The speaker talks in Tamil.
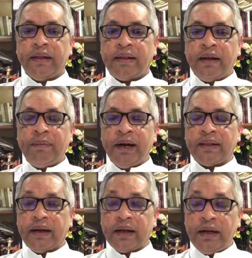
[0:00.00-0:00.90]

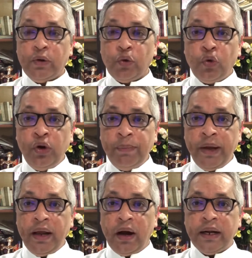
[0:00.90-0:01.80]
திருமணத்திற்கு
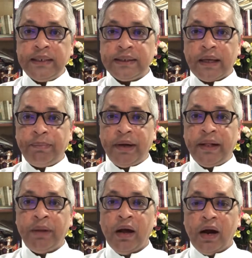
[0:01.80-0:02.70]
உண்மையான
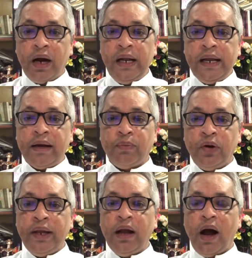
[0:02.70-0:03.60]
சம்மதம் அளிக்க
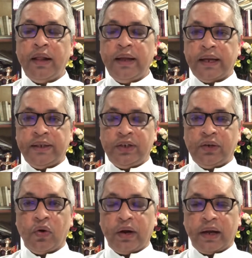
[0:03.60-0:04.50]
முடியாது என்று
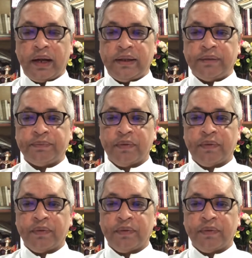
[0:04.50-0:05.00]
கூறுகிறது